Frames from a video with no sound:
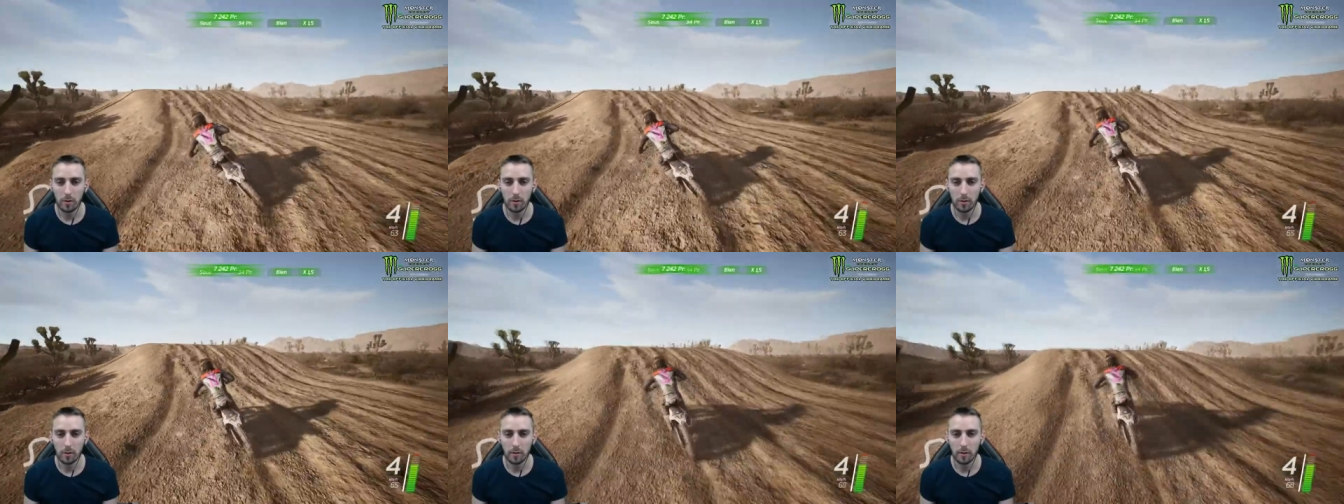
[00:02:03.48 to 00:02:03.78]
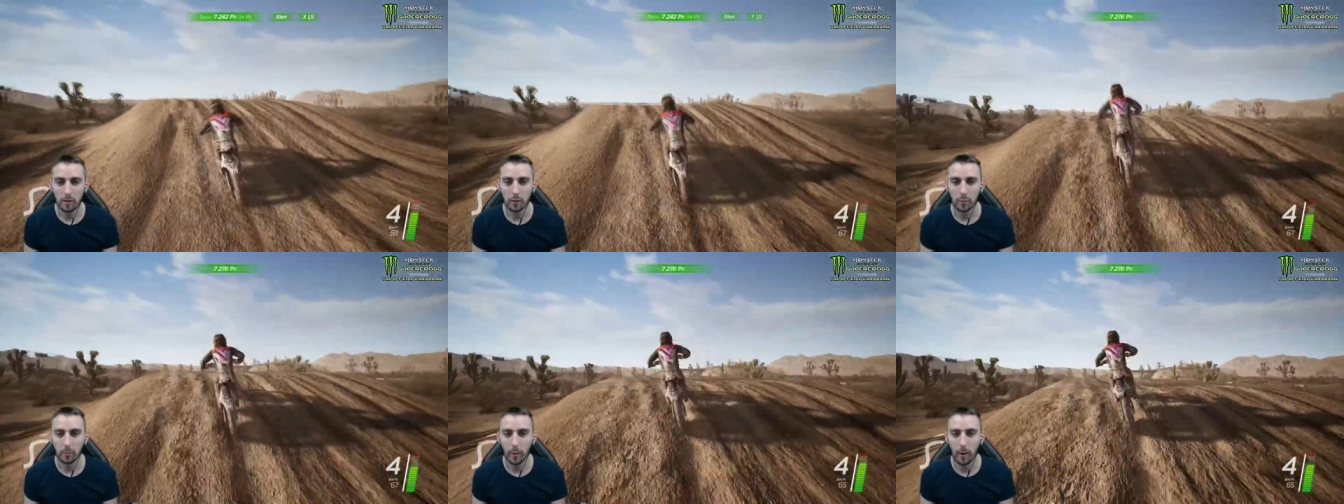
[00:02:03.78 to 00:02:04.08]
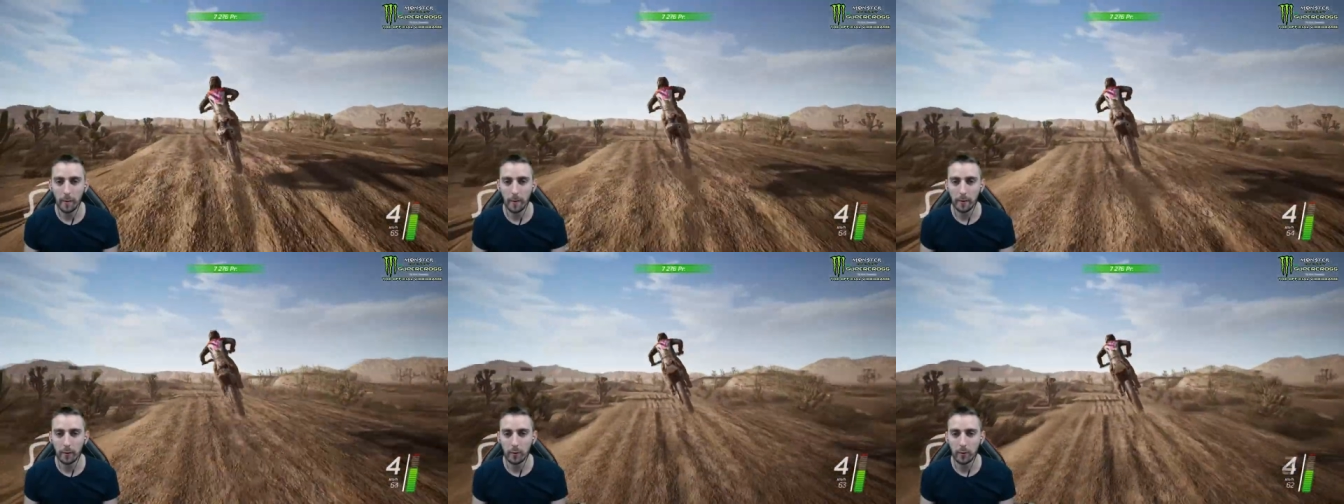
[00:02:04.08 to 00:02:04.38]
Ça va nous
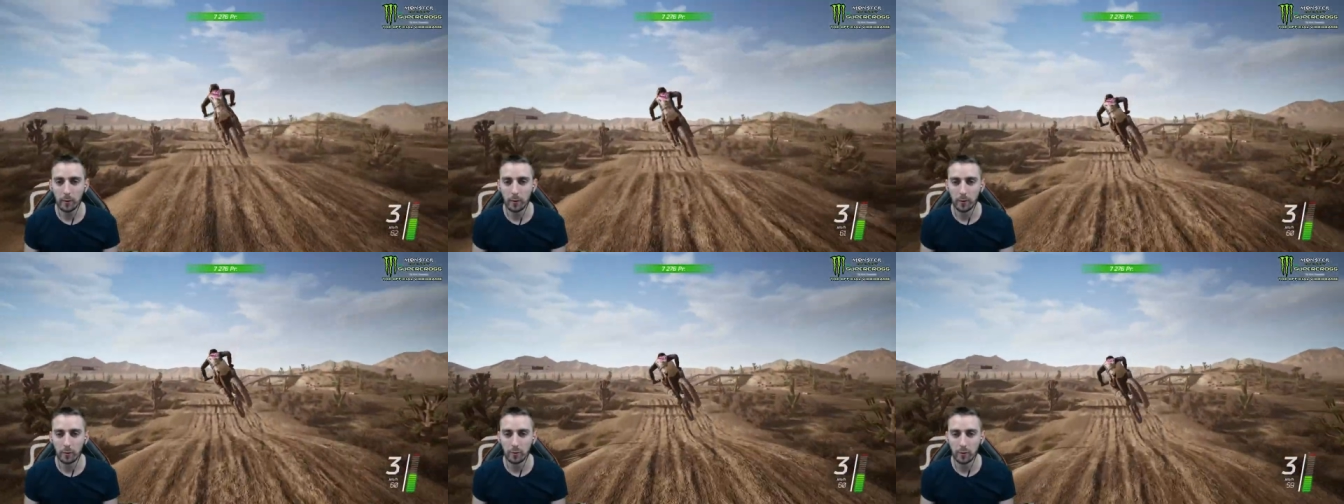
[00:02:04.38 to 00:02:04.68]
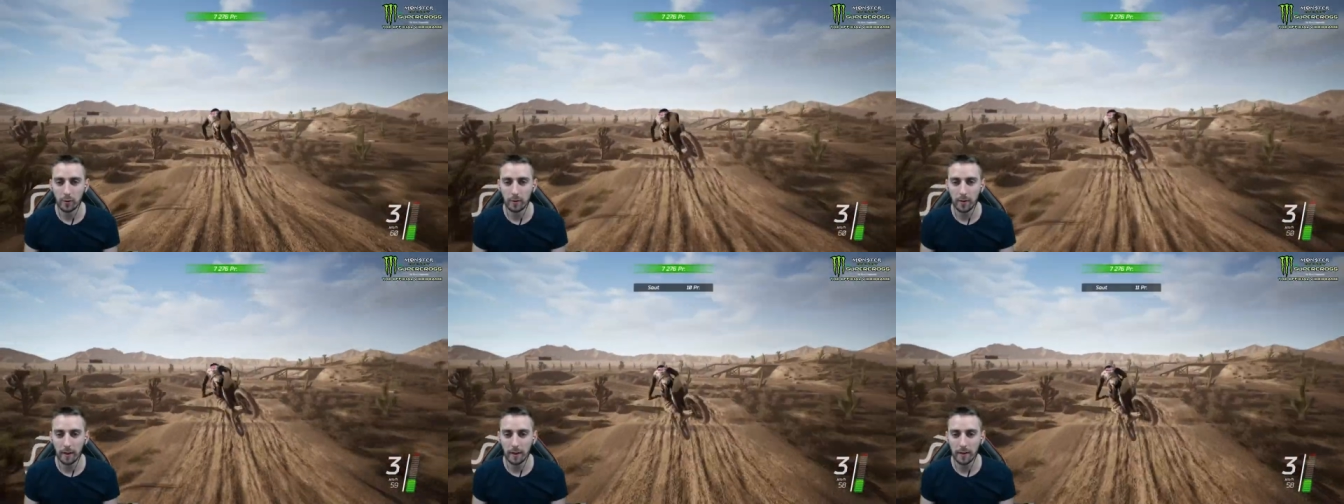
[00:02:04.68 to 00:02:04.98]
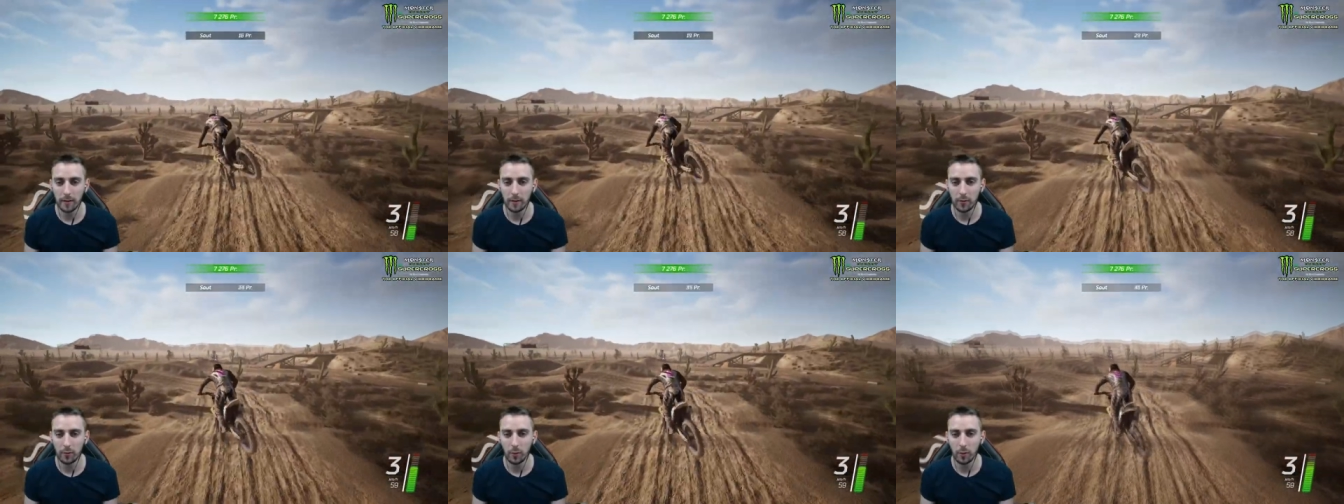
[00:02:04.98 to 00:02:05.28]
permettre de nous
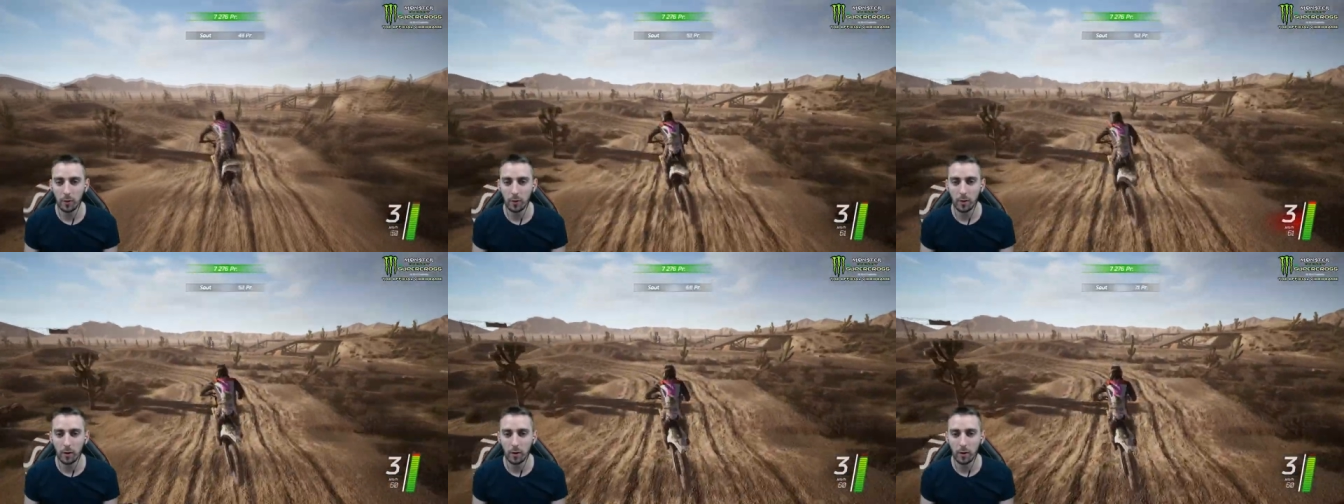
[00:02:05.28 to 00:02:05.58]
entraîner sur